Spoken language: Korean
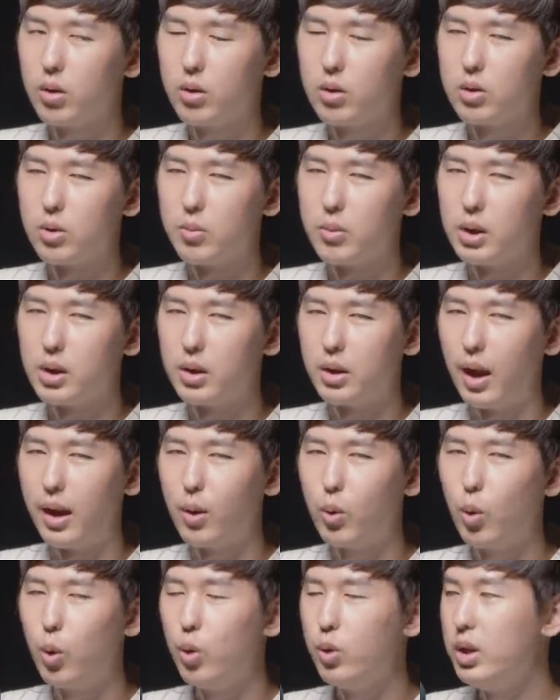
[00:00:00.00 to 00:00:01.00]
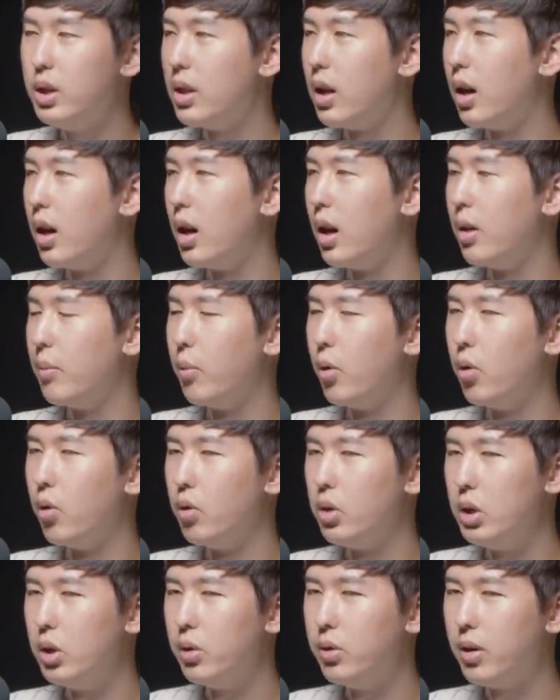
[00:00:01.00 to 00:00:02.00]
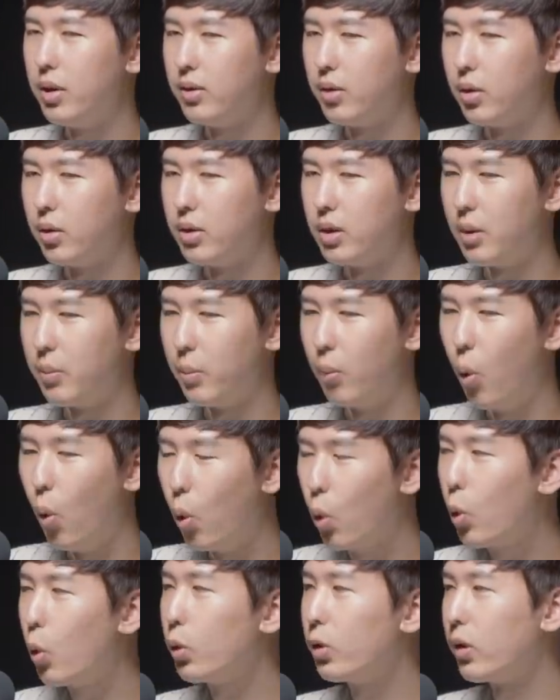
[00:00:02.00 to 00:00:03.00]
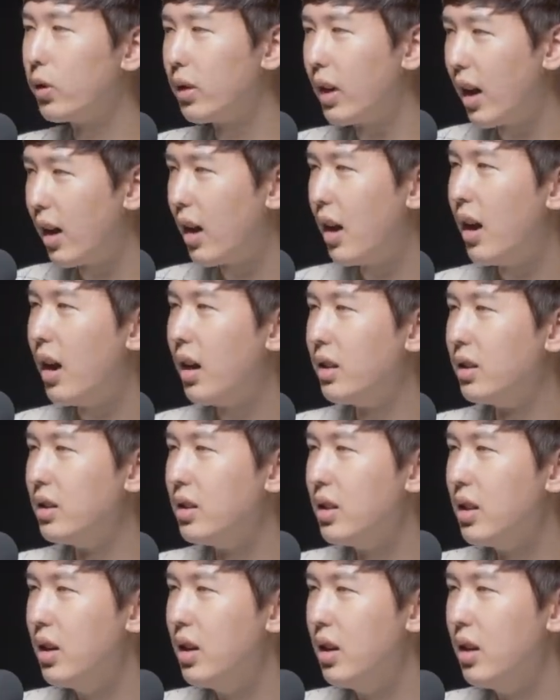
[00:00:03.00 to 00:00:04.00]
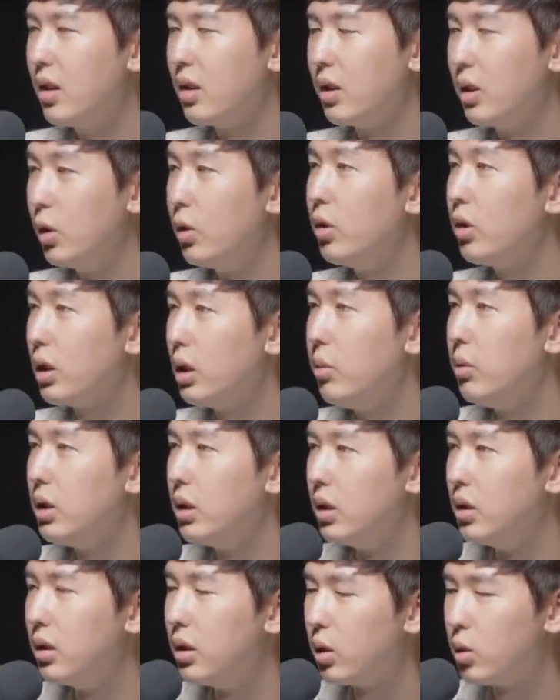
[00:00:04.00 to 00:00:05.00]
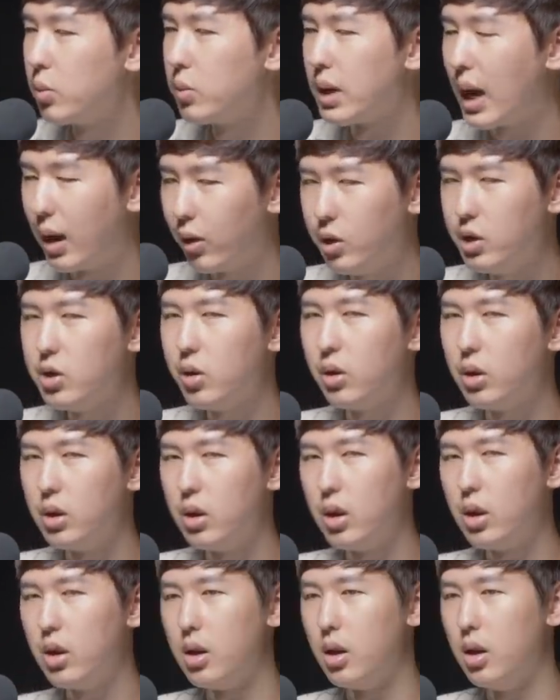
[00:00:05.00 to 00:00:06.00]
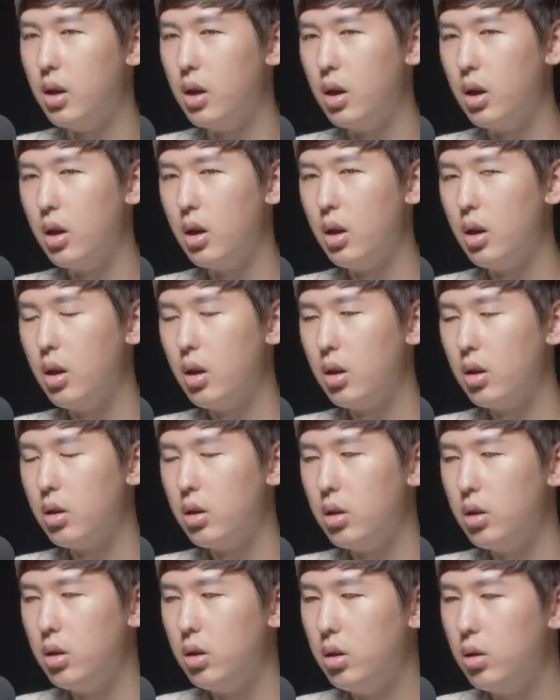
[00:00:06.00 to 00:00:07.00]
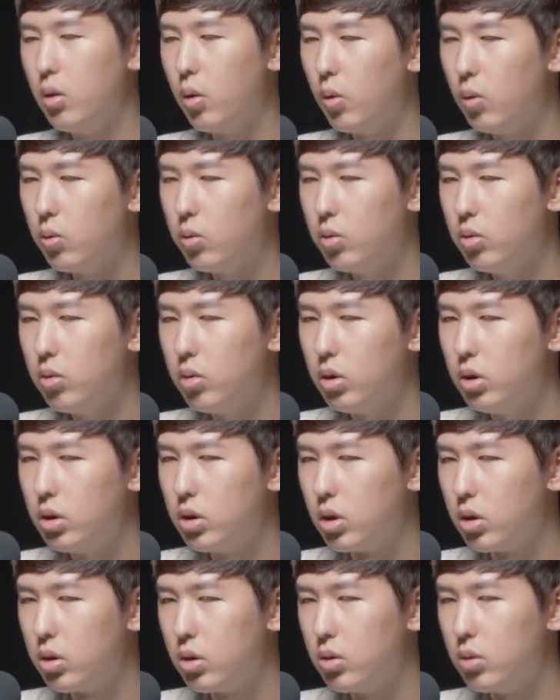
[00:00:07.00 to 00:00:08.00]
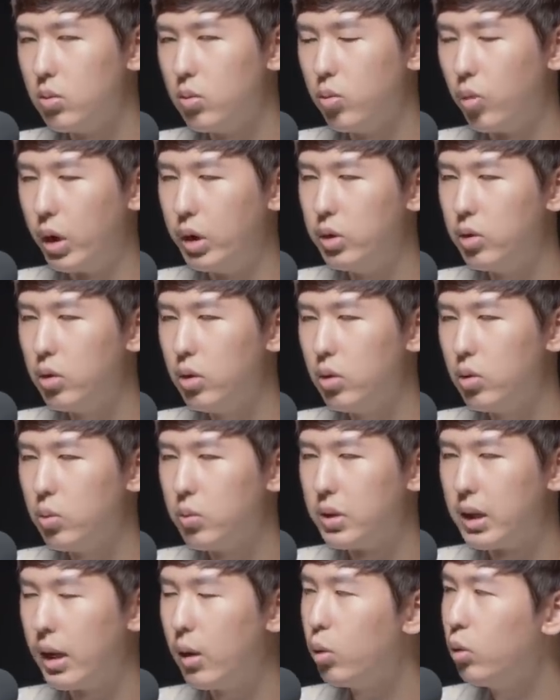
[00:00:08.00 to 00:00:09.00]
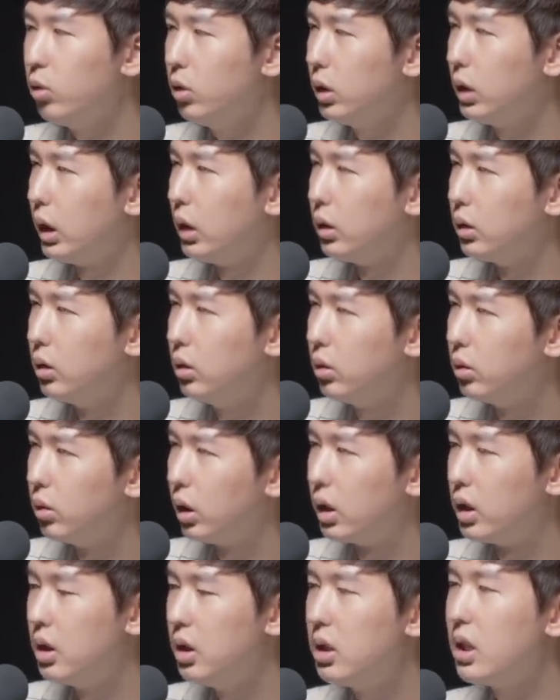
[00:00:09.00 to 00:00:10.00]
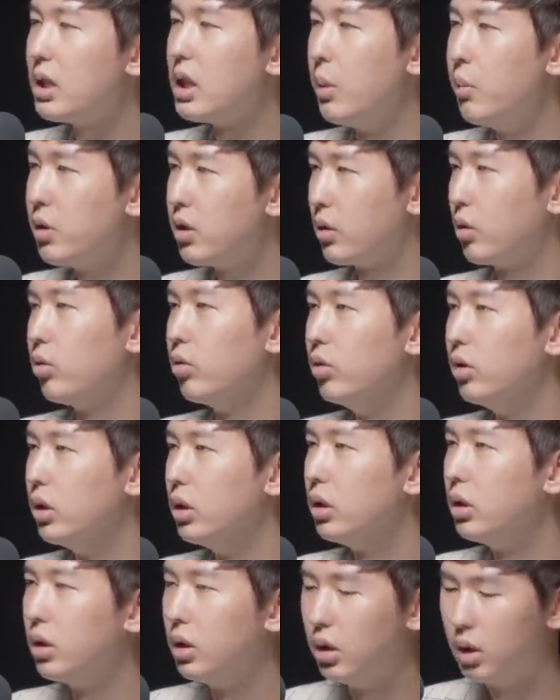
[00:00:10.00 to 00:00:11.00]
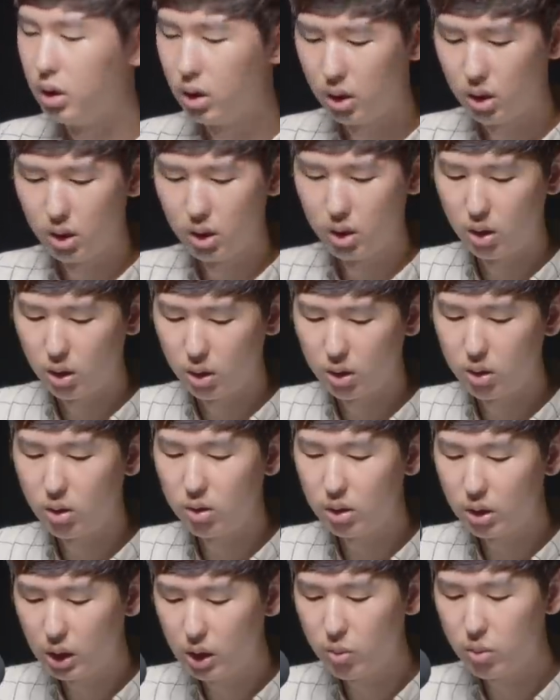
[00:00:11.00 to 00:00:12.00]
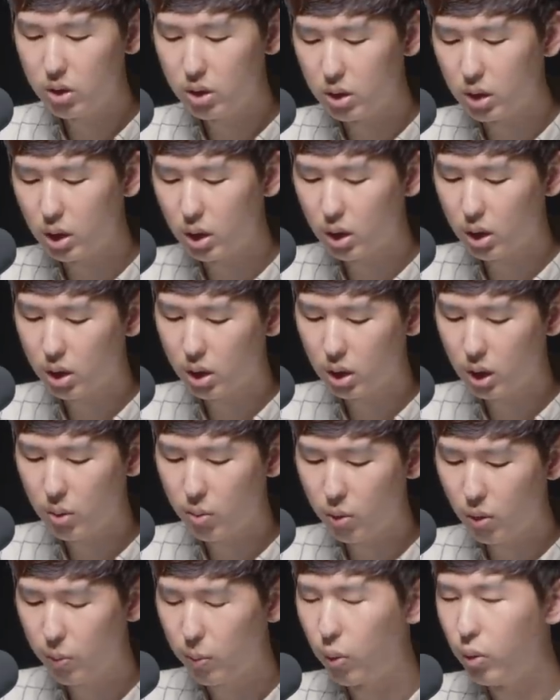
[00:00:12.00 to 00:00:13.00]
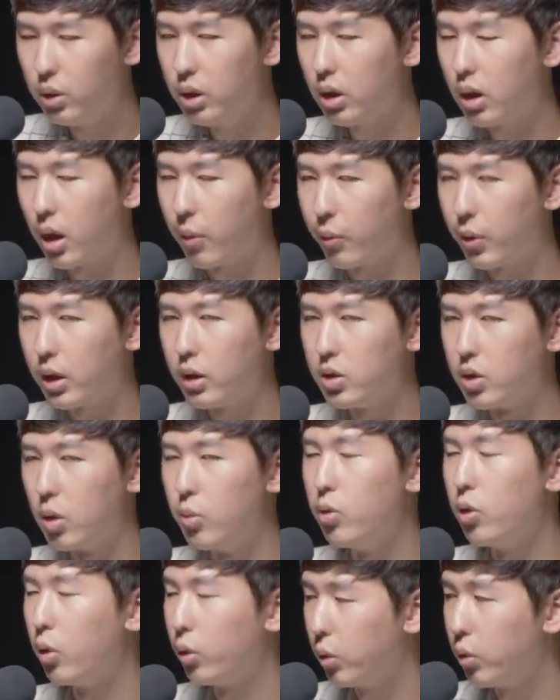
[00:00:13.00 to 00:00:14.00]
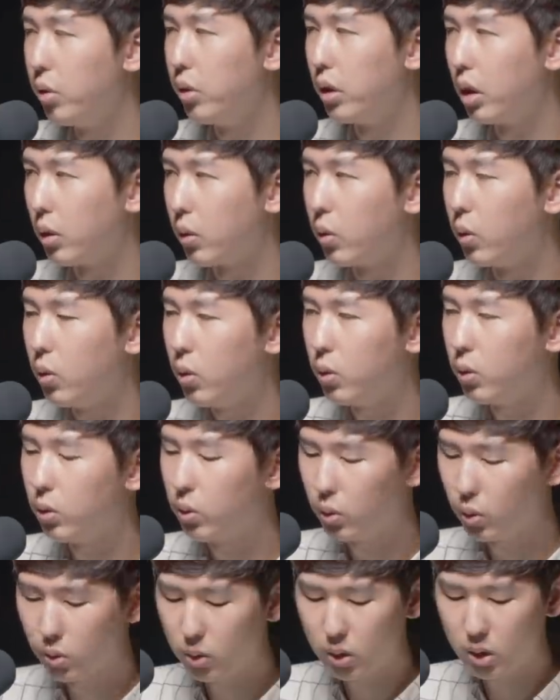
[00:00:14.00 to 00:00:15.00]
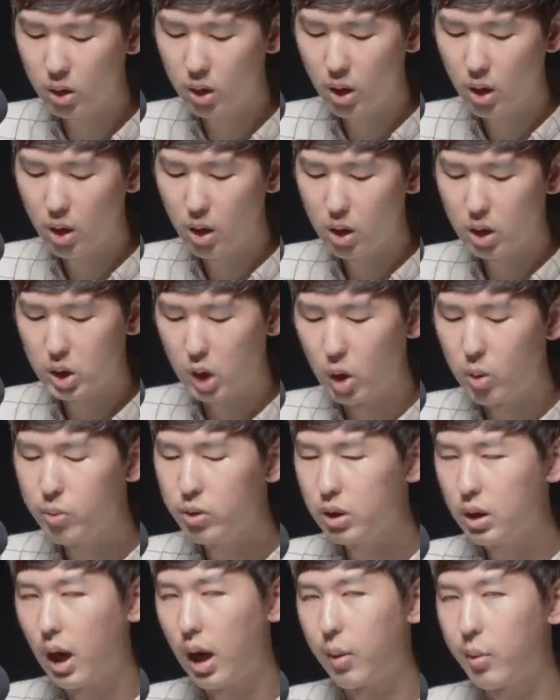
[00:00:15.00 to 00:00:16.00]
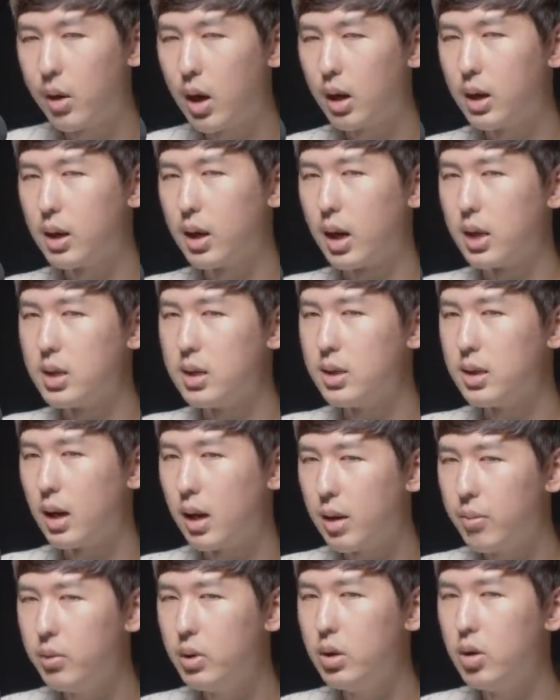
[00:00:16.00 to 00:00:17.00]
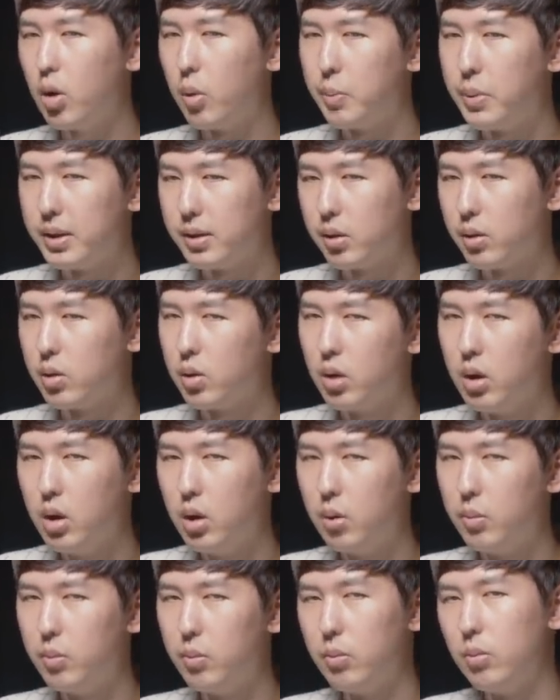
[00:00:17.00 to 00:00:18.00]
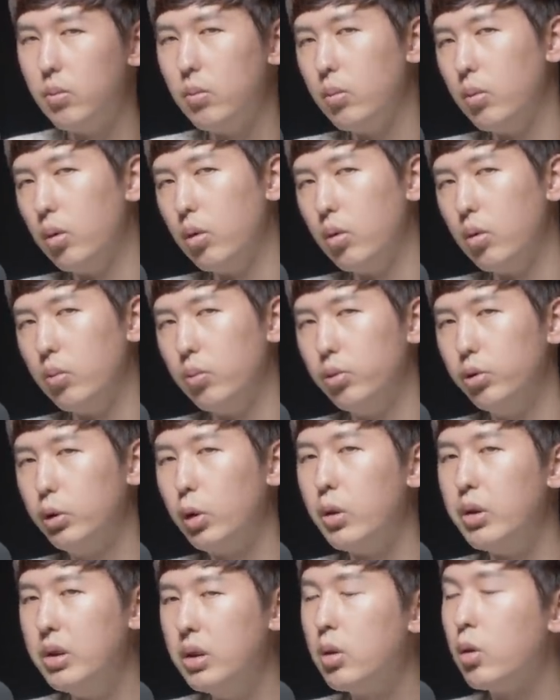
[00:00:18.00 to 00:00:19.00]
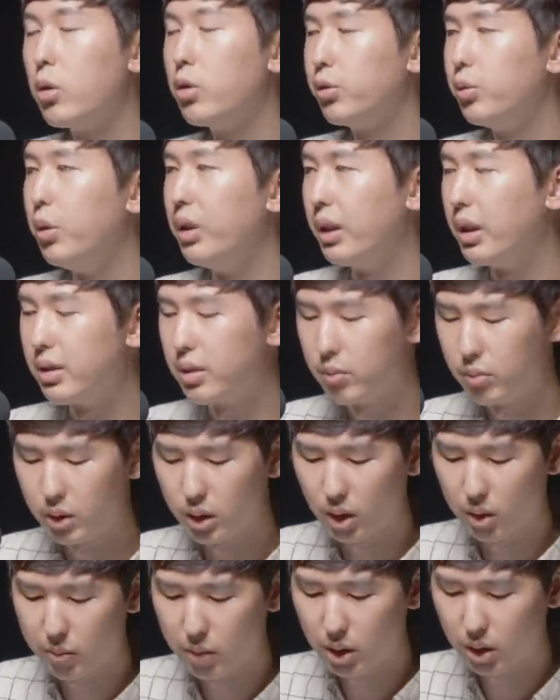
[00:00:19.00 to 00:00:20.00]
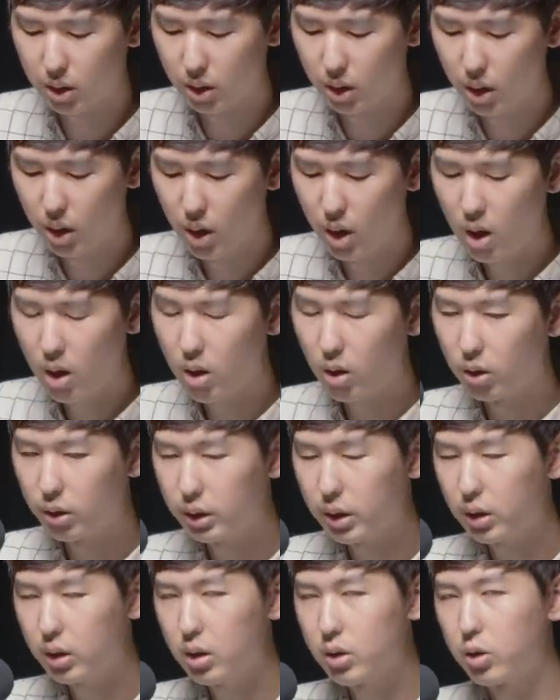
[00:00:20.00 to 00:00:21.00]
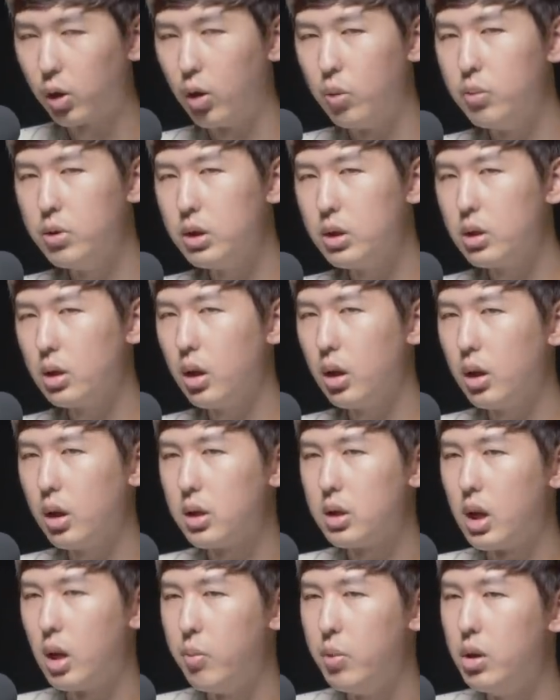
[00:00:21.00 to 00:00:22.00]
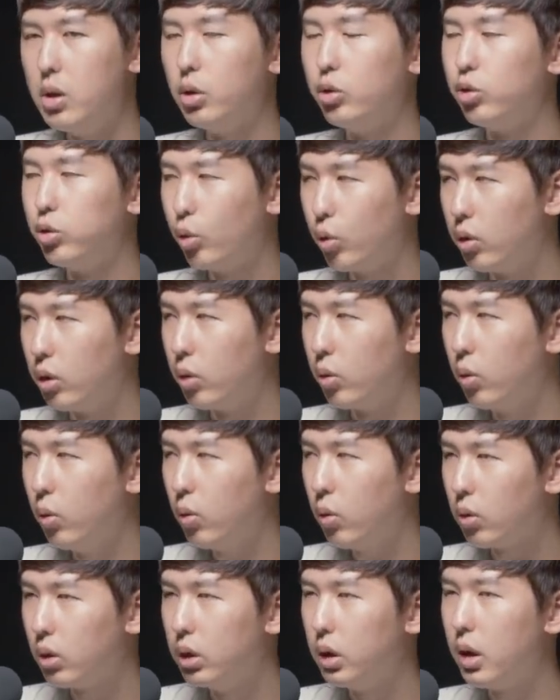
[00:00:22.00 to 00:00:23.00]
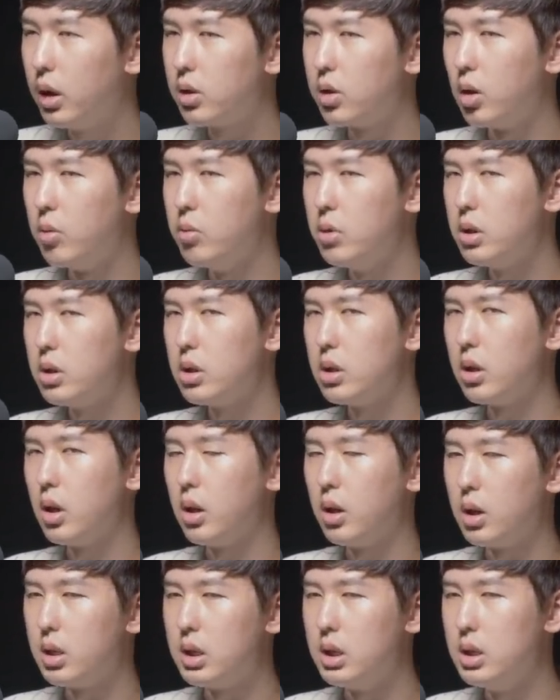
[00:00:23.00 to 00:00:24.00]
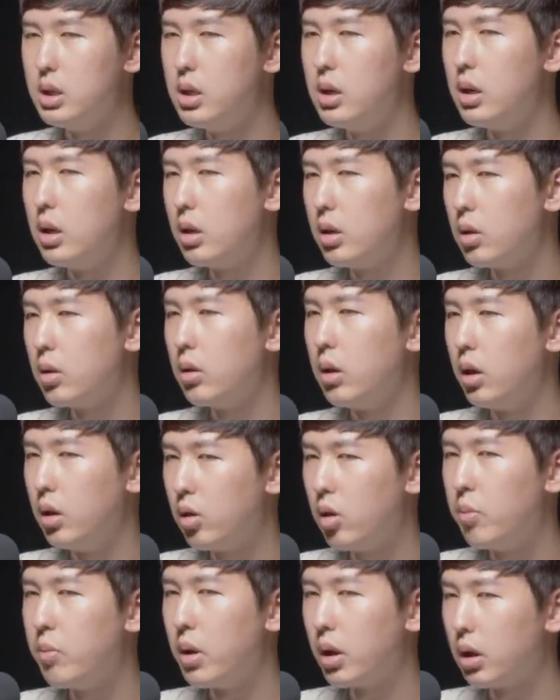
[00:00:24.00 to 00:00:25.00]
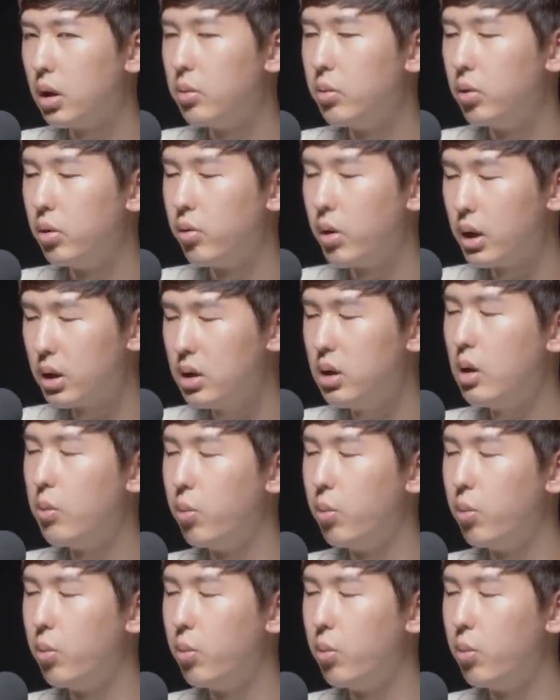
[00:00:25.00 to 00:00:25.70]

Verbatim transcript: 정말 개콘이나 뭐 이런 데서 그냥 보고서 따라하는 그런 느낌이 드는데 좀 자기적인데 이거는 이제 완전히 좀 새로운 트렌드? 야 진짜 재밌어서 웃네. 그쵸 그쵸. 그런 느낌이 드니까 이게 뭐 본인 감각이 젊은 것도 있겠고 네. 또는 젊은 감각을 가진 사람들이 옆에서 뭐 붙어 있는 걸 수도 있겠습니다만 음. 어쨌든 젊은 층에게 재미를 주고 있고 네. 그게 젊은 층에게 지지를 이끌어내는 것만큼은 확실해